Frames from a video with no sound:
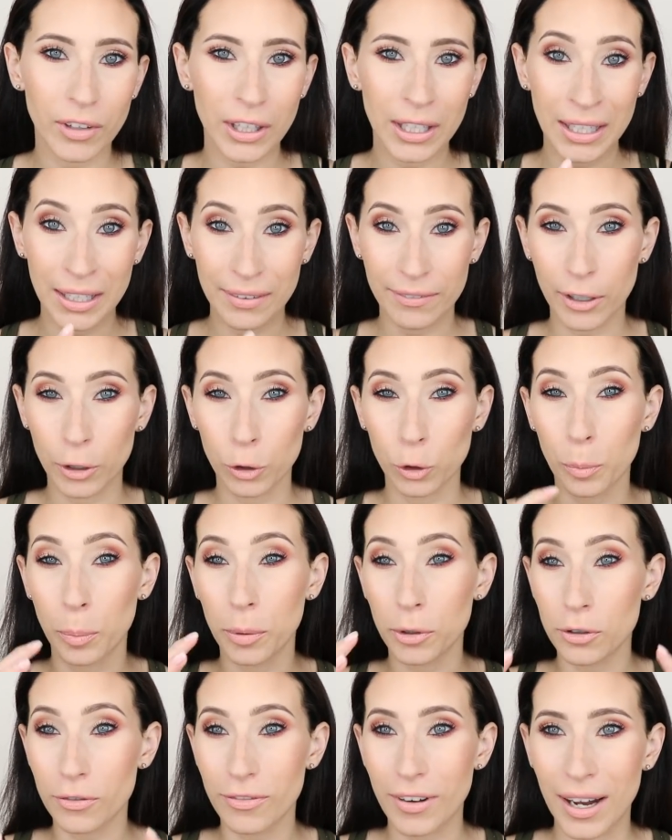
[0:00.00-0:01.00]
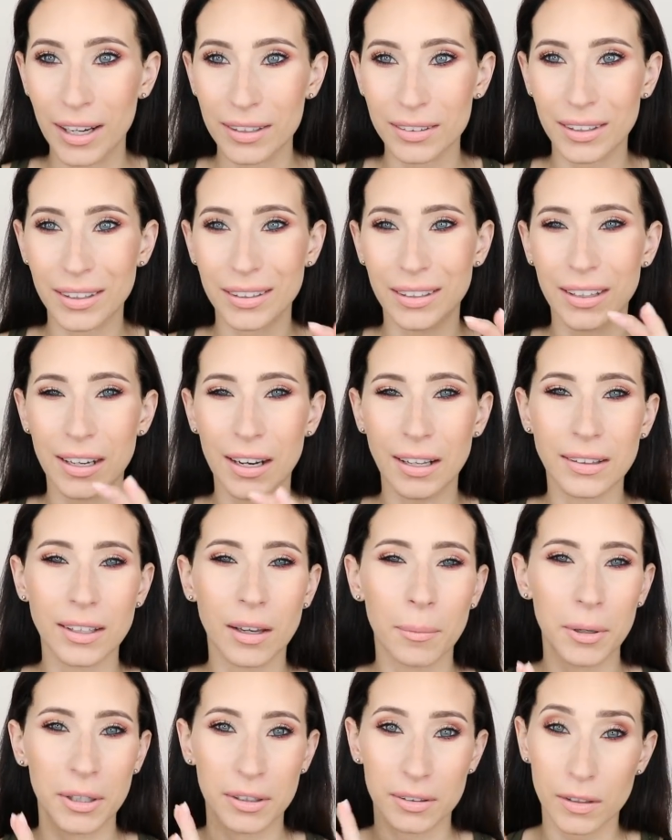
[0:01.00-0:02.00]
venivano provati
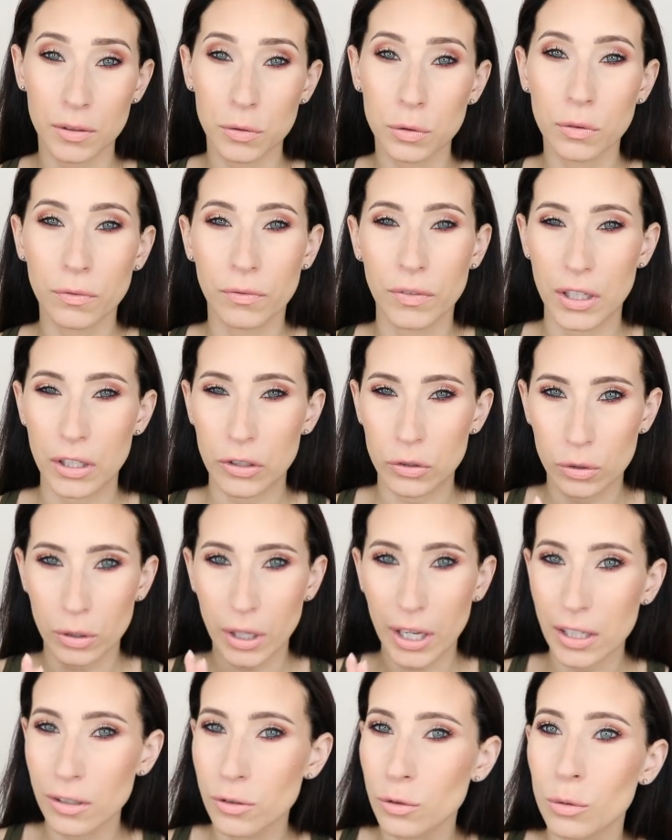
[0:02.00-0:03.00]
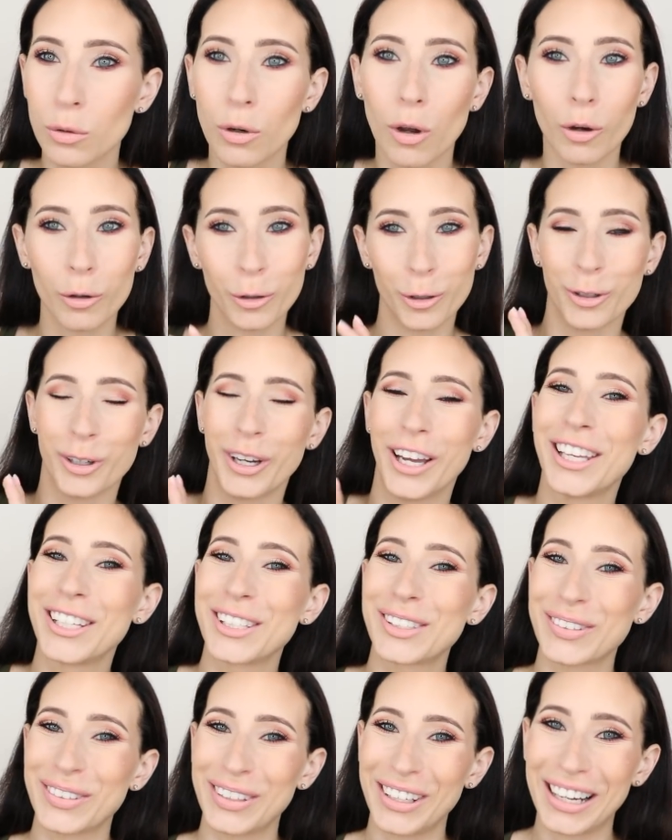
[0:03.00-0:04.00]
direttamente sul viso e sull'occhio
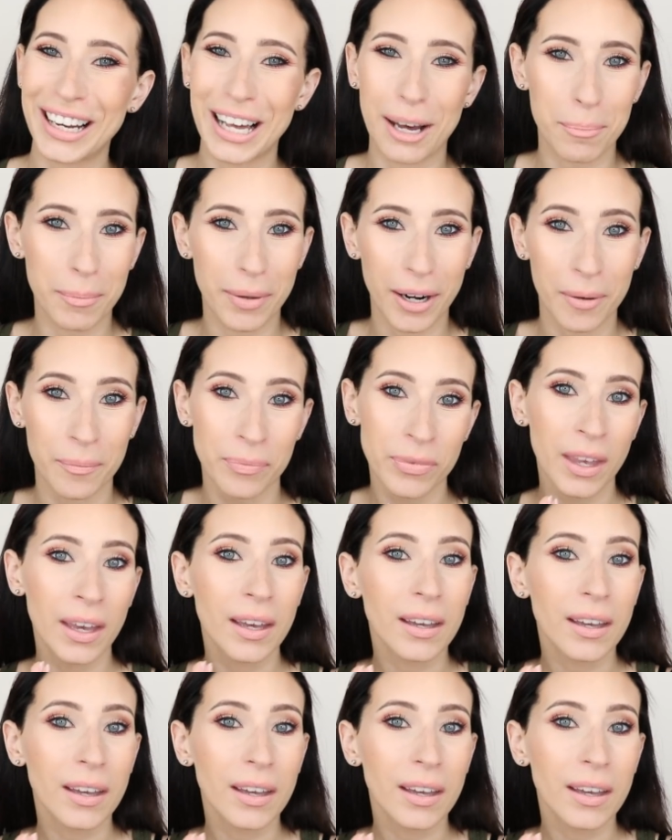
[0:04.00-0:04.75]
e sulle labbra